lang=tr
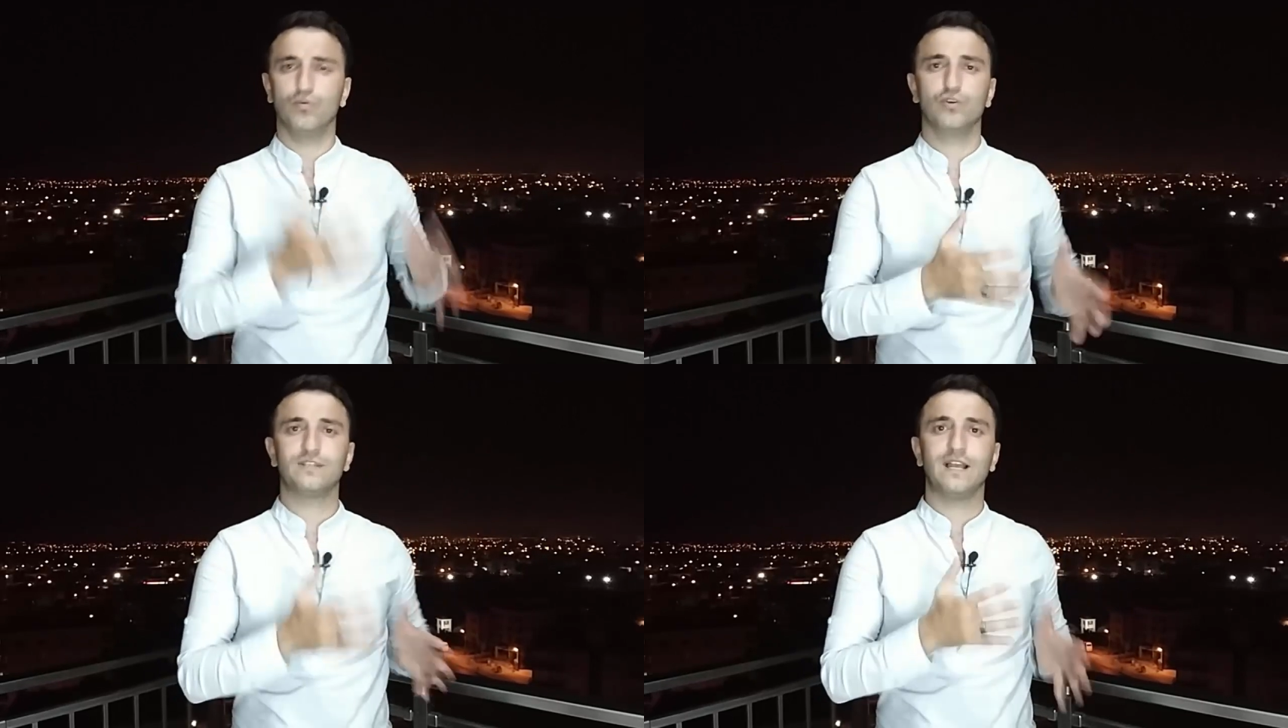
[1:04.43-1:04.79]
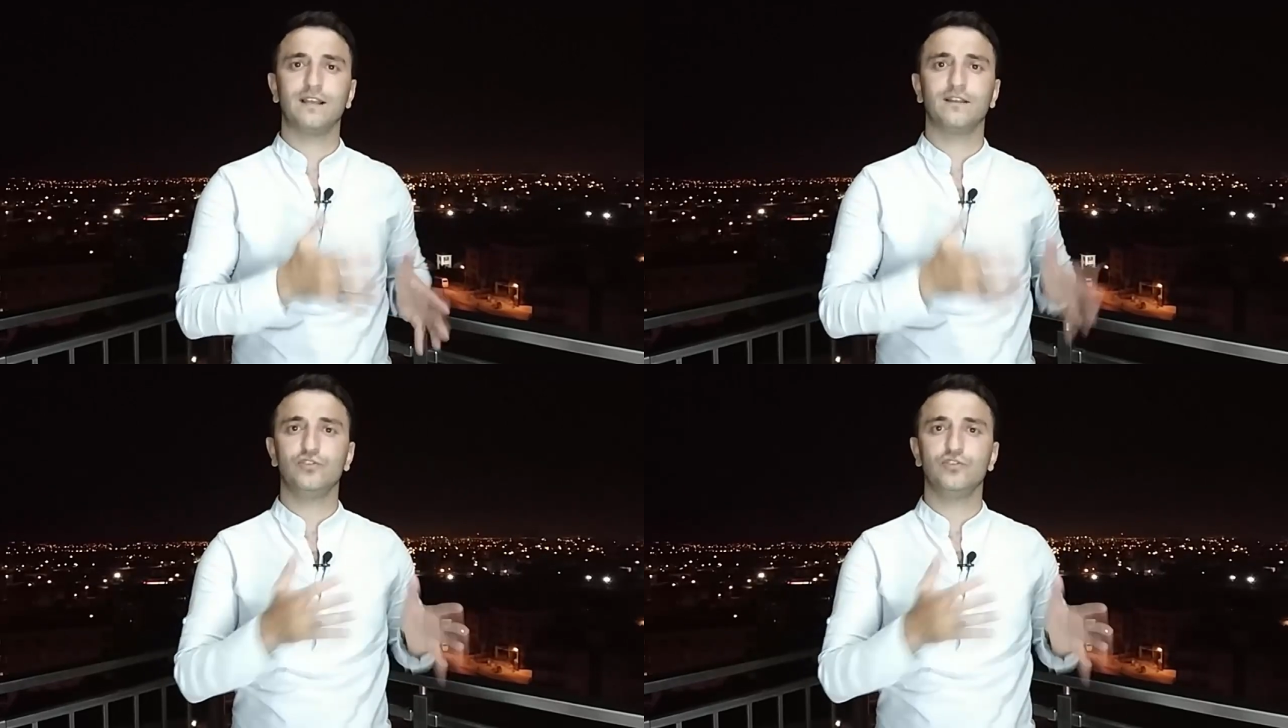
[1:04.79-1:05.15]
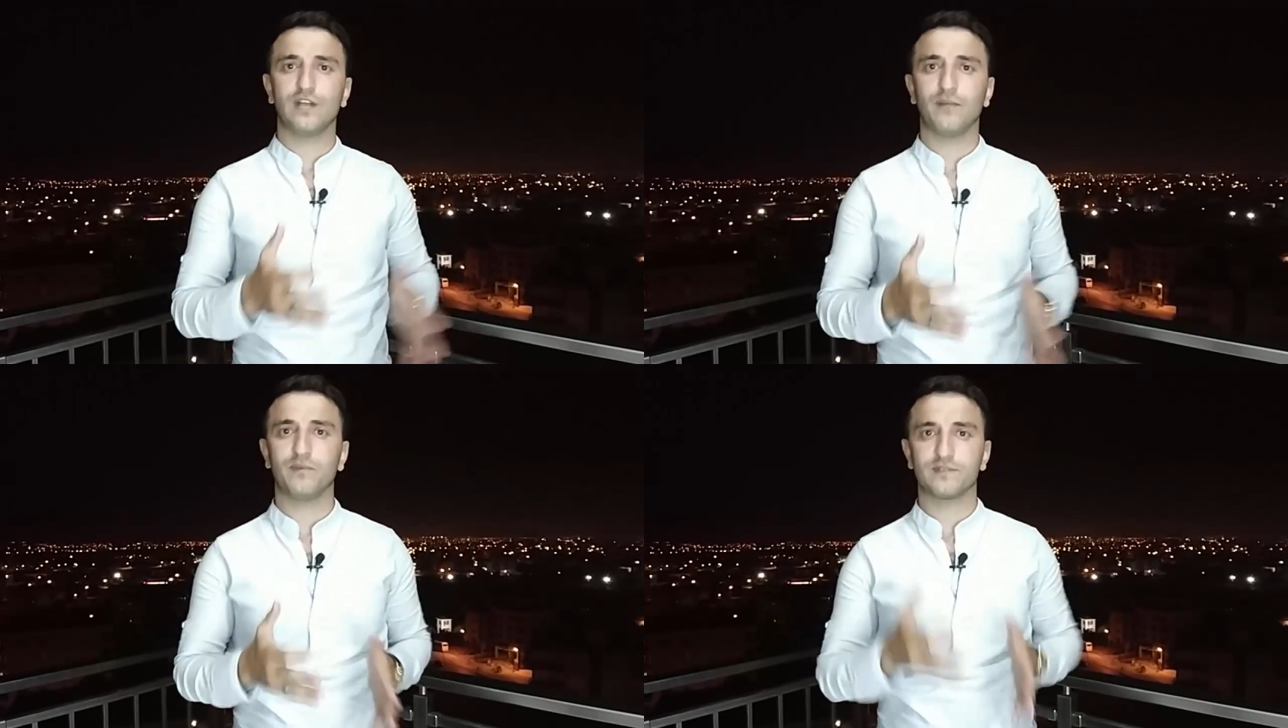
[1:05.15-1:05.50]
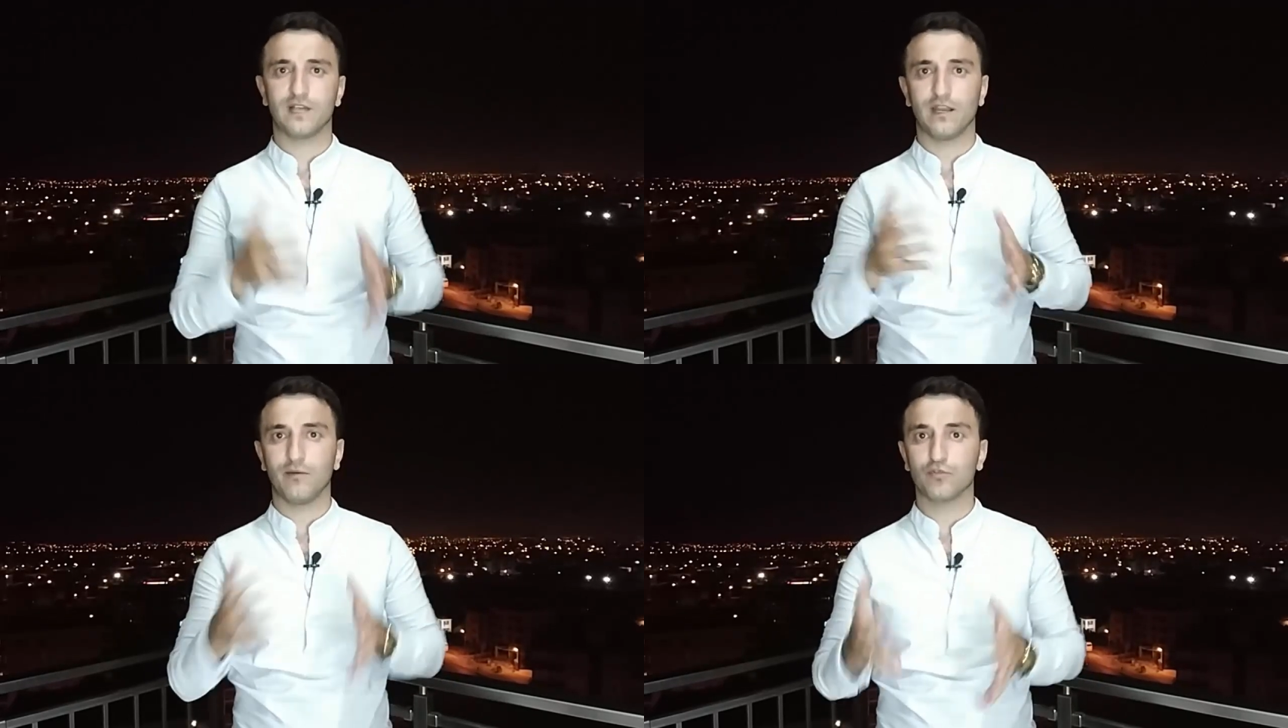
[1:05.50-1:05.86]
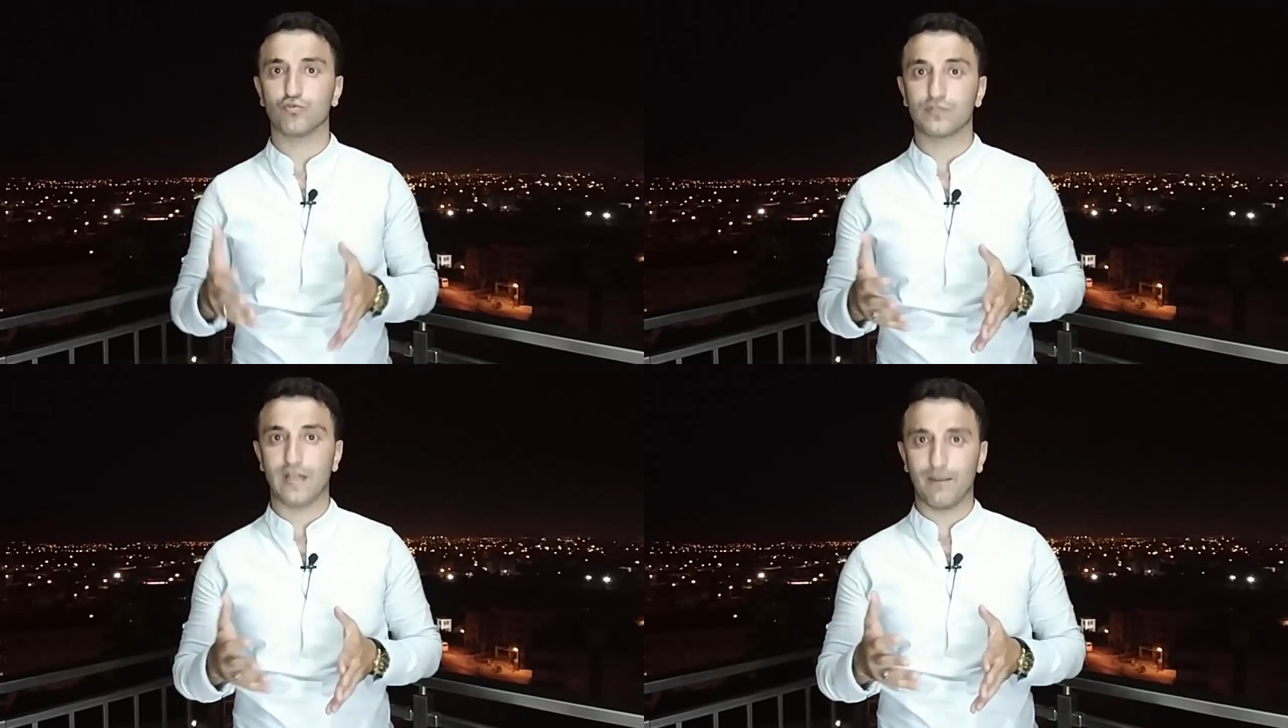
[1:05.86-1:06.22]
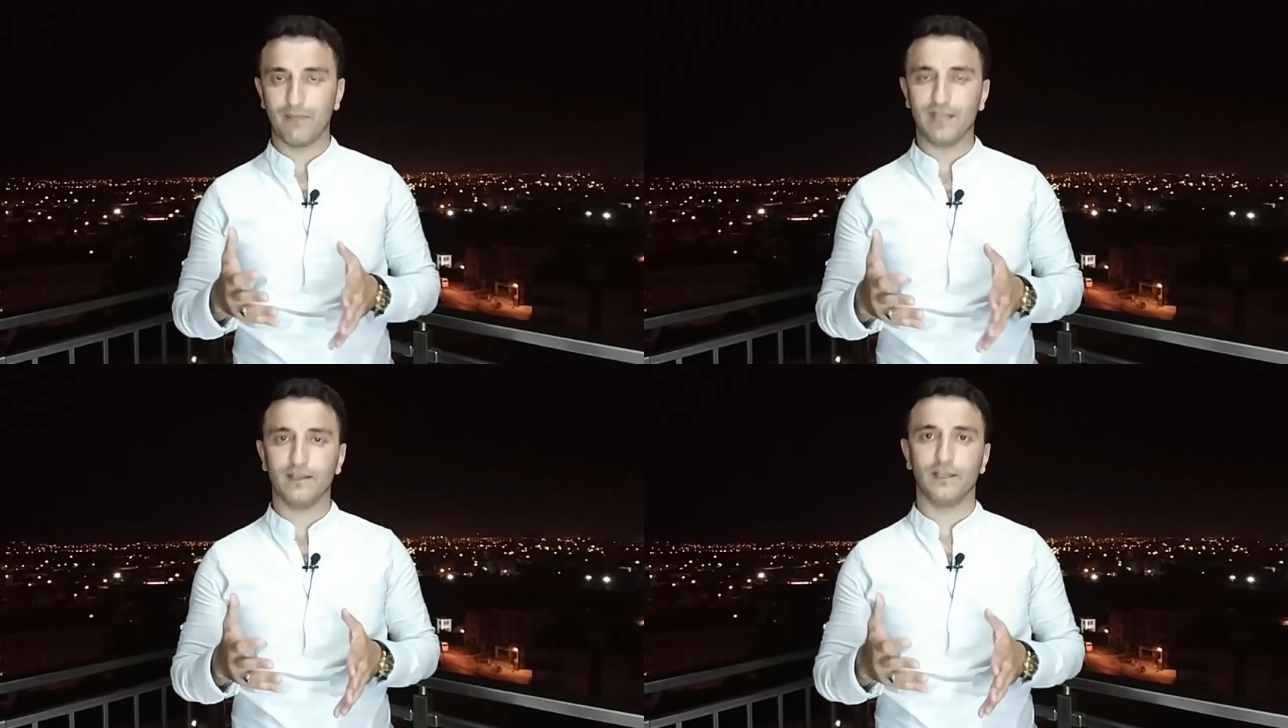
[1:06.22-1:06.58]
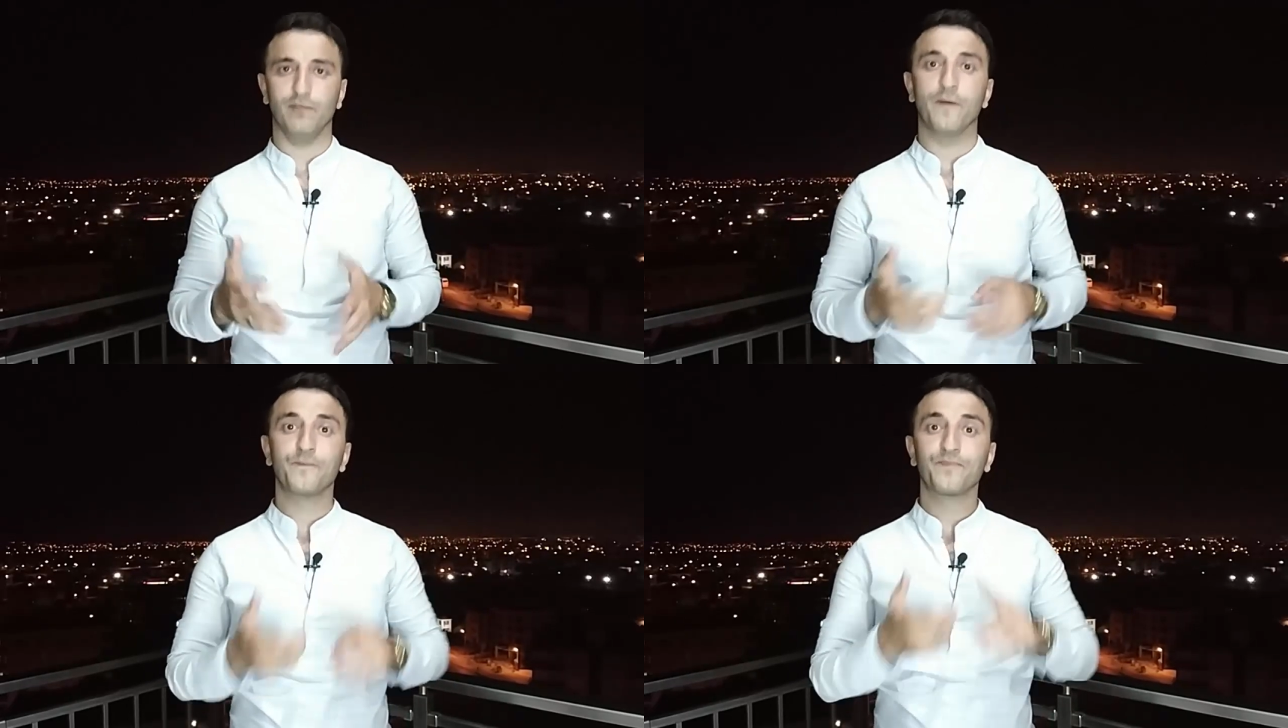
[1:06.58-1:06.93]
bu özellikle dijital pazarlama, sosyal medya gibi.